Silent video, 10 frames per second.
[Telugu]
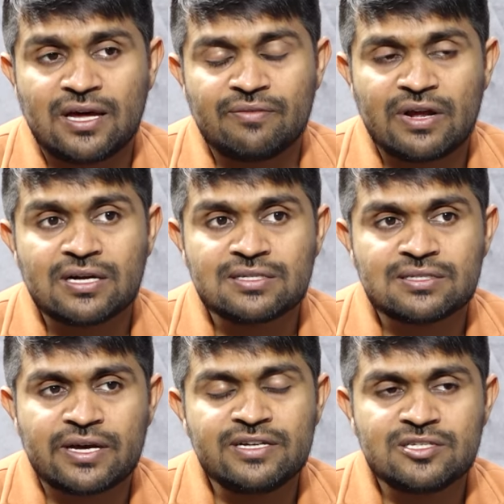దాని వెనక
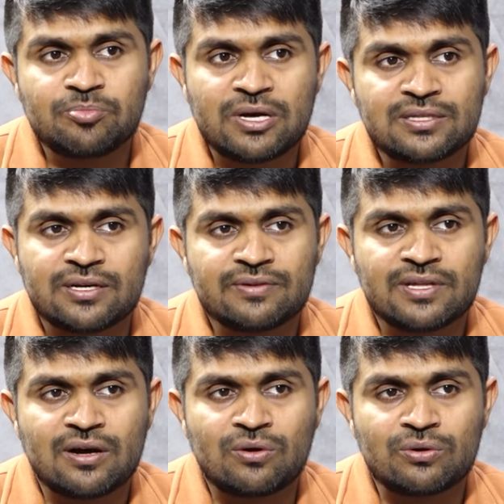సైన్స్ పాత్ర ఏ
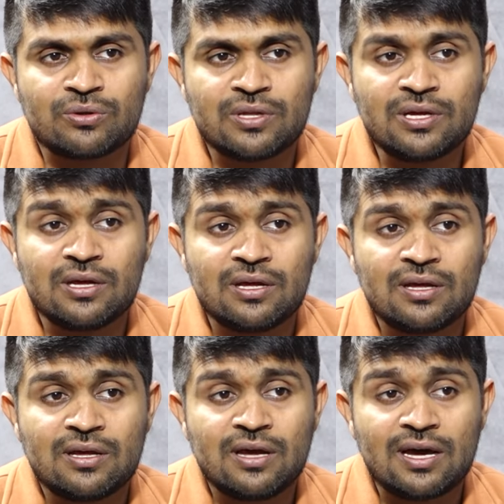విధంగా ఉంటుంది
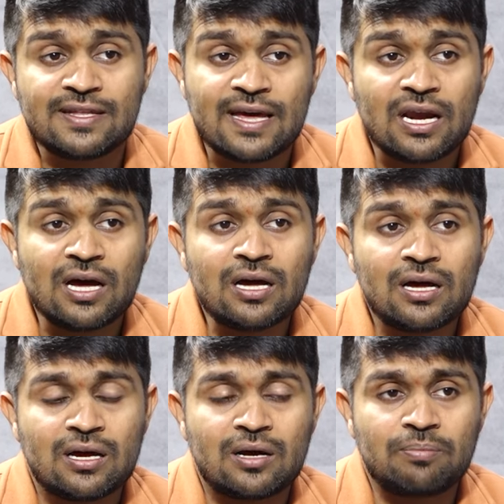అది ఎలా
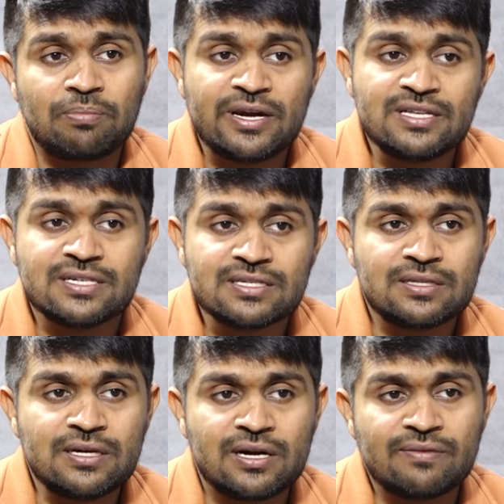పని
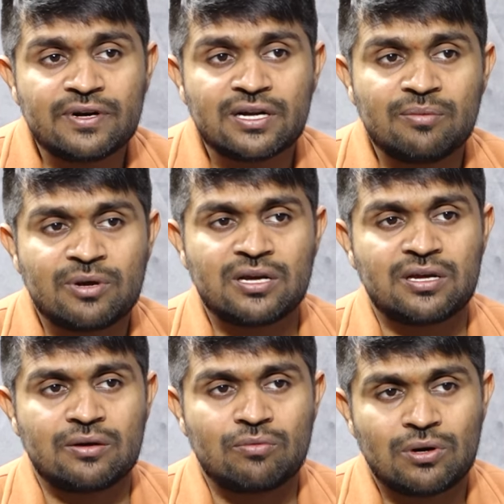చేస్తే డెఫినెట్గా
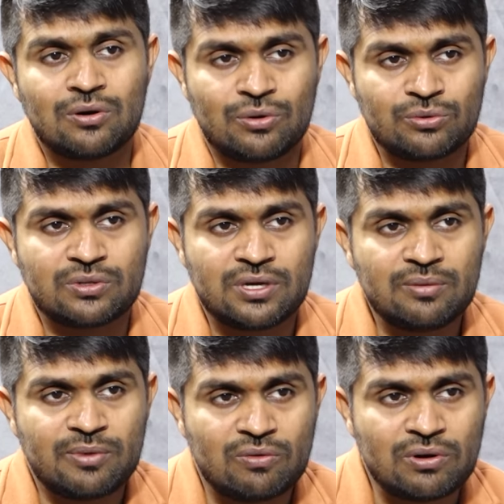మనకి వర్కౌట్ అవుతుంది
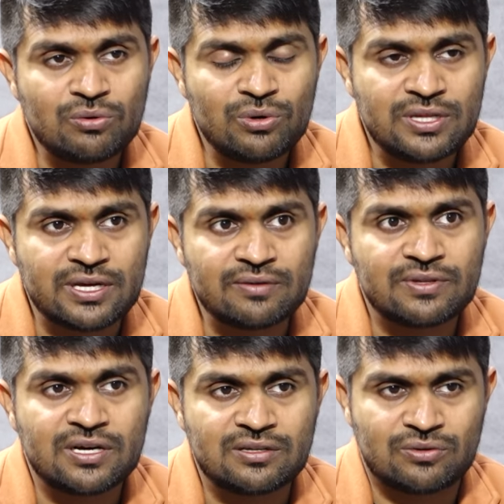అంటే మనం అనుకున్నది ఏ
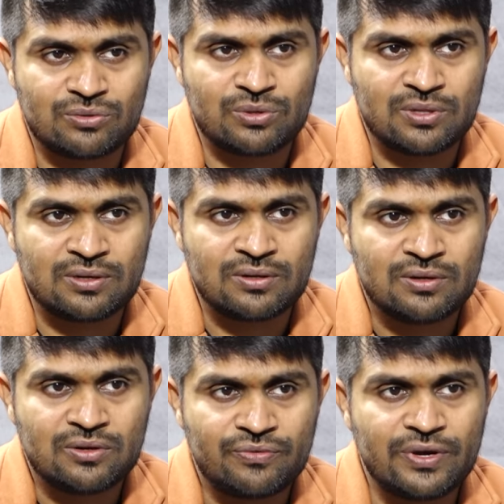విధంగా జరుగుతుంది
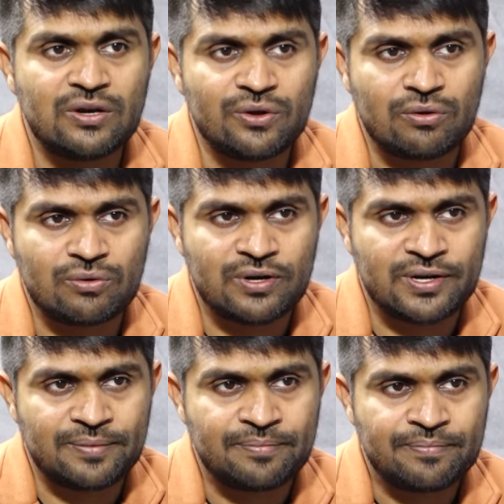ఫెయిల్యూర్
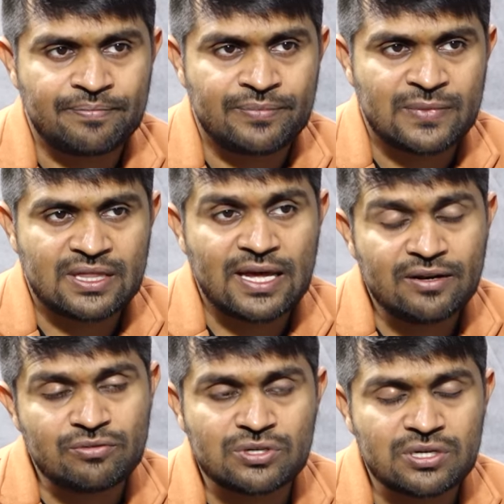అవ్వకుండా
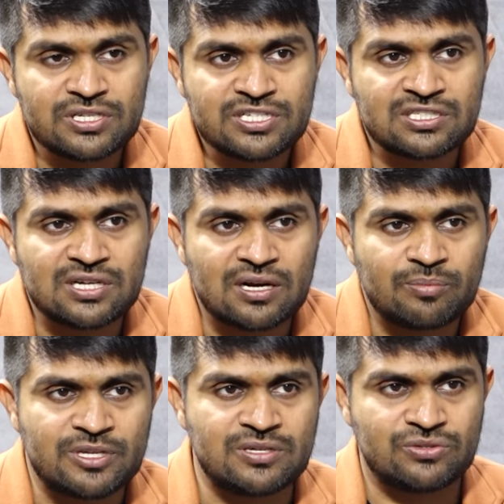దానికి విజువలైజేషన్ అసలు ఎలా
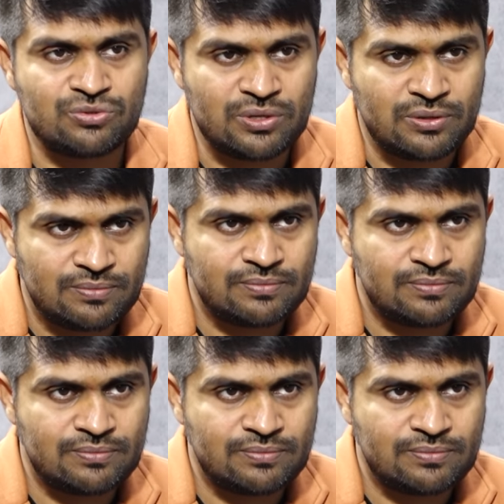పనిచేస్తుంది